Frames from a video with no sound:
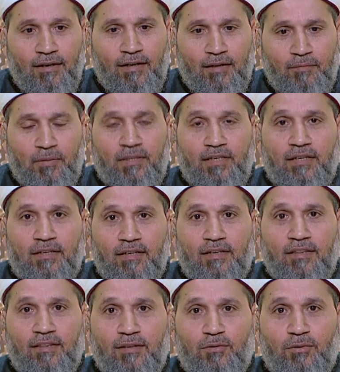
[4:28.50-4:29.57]
كانت بداخل
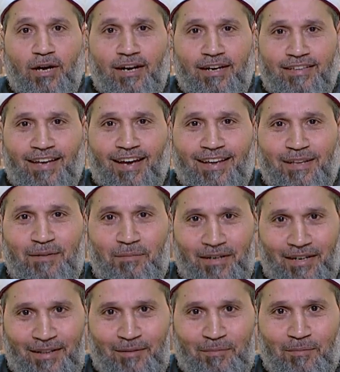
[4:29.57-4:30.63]
قصة واحد حلم
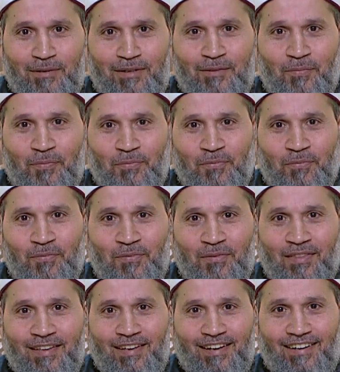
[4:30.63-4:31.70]
حلم
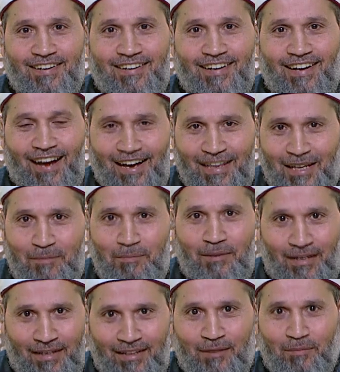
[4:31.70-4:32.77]
حلم
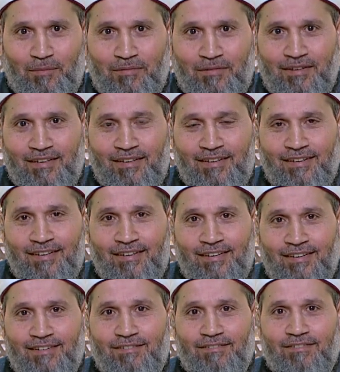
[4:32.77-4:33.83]
حلم
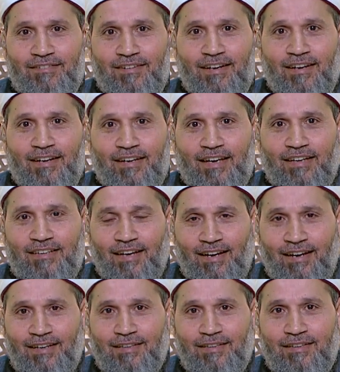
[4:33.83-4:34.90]
فكان
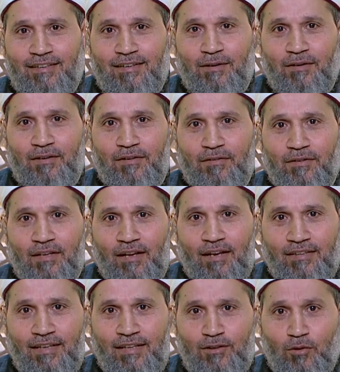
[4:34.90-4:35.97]
قاعد آه،
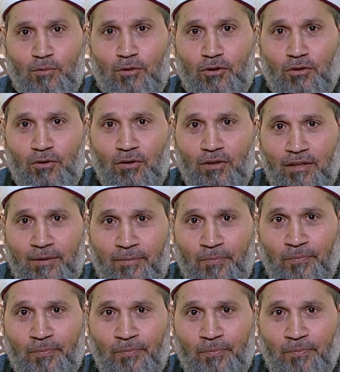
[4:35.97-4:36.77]
راح تاني يوم الشغل